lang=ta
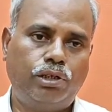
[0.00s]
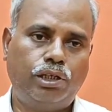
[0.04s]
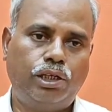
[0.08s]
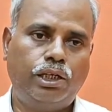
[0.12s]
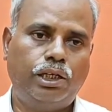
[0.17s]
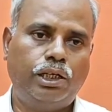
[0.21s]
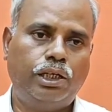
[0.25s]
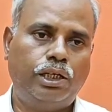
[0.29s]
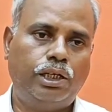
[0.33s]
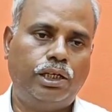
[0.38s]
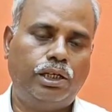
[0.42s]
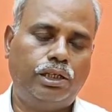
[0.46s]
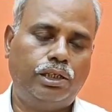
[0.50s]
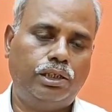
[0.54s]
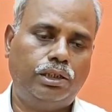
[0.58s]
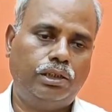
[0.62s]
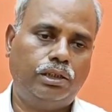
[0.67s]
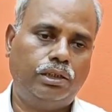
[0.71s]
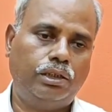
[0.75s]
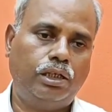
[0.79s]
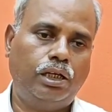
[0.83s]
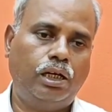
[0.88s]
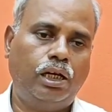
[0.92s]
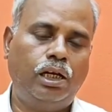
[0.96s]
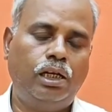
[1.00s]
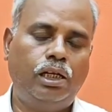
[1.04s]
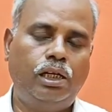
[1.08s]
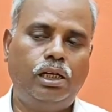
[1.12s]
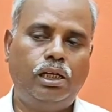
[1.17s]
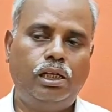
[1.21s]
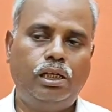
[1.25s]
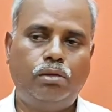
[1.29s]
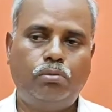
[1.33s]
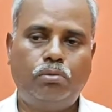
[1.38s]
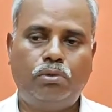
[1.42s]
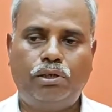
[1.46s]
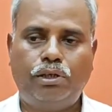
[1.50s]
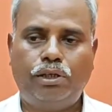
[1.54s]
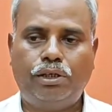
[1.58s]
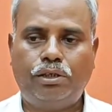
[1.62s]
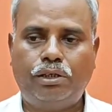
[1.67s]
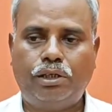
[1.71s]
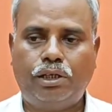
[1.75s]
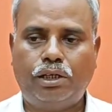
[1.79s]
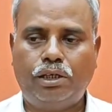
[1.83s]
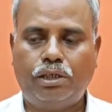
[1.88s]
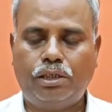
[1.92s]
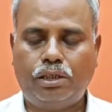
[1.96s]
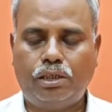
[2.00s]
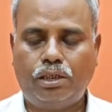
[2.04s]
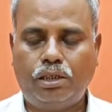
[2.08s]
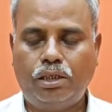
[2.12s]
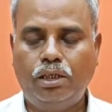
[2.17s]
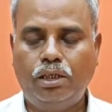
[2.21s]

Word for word: சொன்னாங்க நாளில் இருமுறைன்னா